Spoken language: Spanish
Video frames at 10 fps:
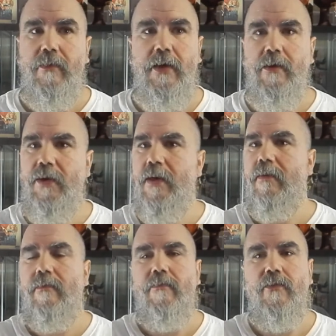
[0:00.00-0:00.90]
Y
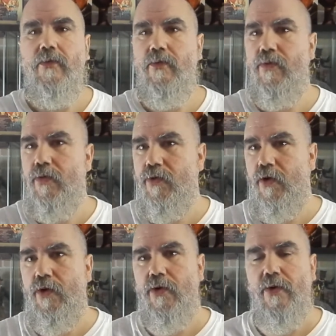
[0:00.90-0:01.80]
oye, todo
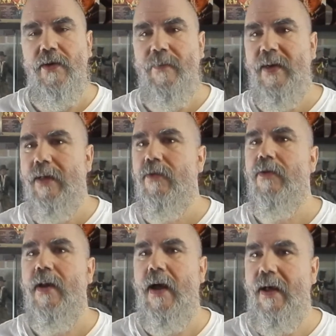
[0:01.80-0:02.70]
todos los días mirando,
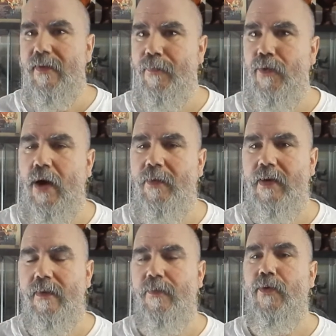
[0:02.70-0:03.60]
nadie pujaba,
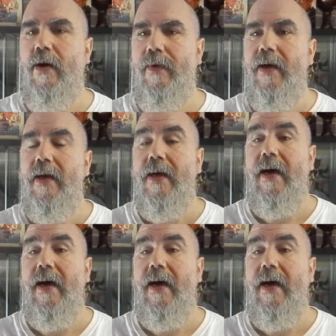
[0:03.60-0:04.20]
nadie pujaba